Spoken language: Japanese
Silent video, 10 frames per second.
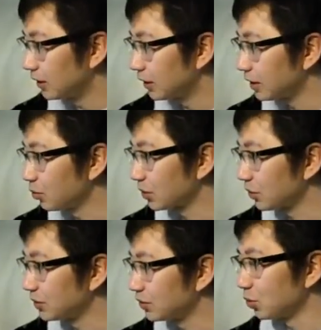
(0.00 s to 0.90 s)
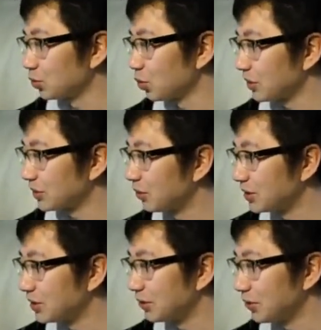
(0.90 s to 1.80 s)
インゴさんはいつ早朝バズーカ
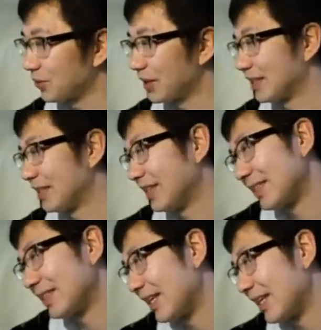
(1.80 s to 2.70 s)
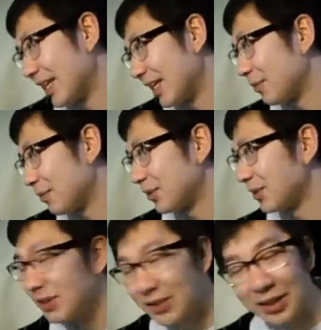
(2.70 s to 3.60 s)
打ちに行くのあ、いいですね。いや、もうつ
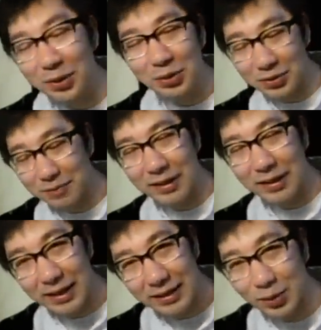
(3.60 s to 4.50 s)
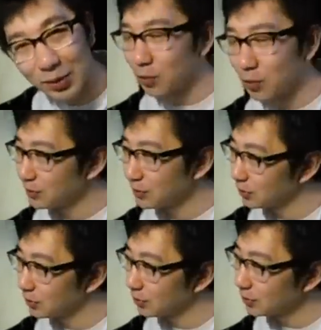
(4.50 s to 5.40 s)
いつい拾っちゃう。ね早朝、
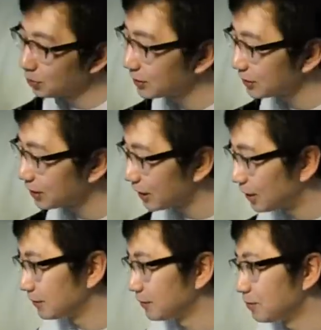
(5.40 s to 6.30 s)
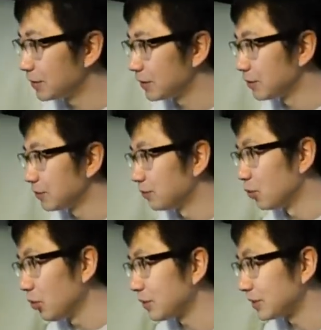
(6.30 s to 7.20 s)
早朝バズーカ。皆さん
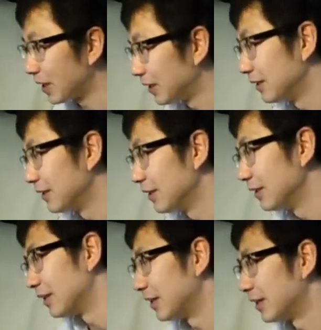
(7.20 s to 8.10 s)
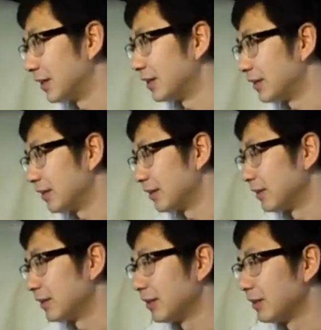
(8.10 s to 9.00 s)
覚えてますかあ
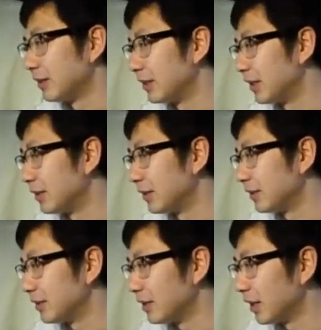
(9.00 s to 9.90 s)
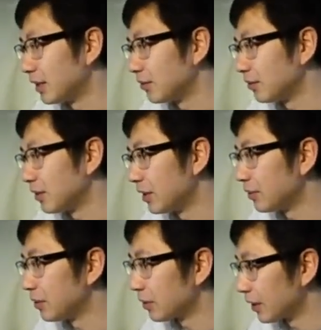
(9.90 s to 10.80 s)
元気が出る
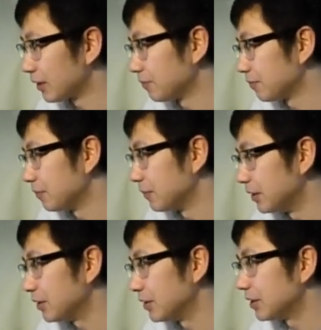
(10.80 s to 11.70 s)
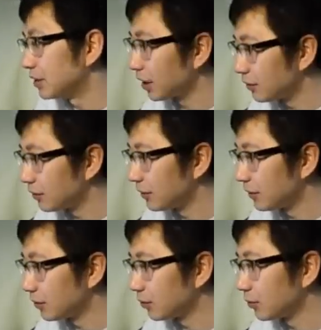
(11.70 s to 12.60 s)
テレビのね、人気企
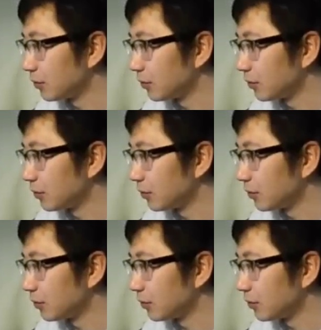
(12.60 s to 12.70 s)
画。あの、